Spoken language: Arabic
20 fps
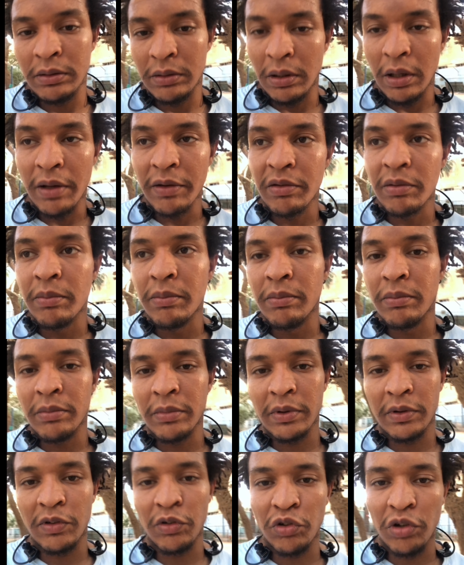لازم
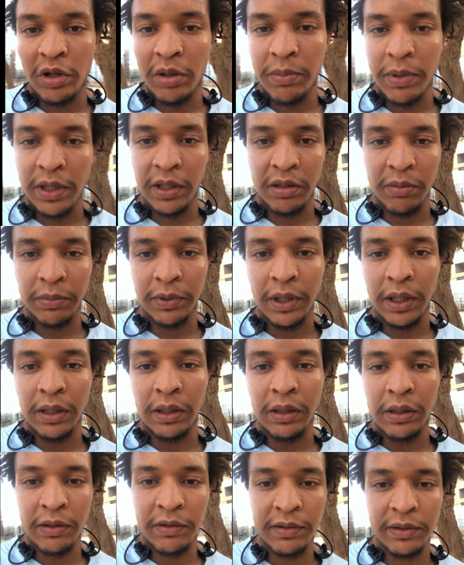تجري بريتم
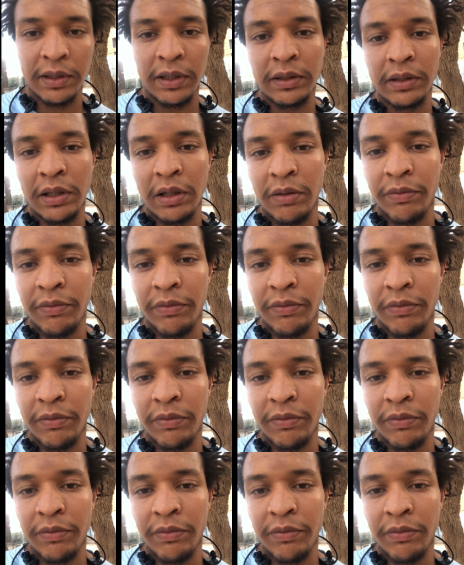طالع ستادير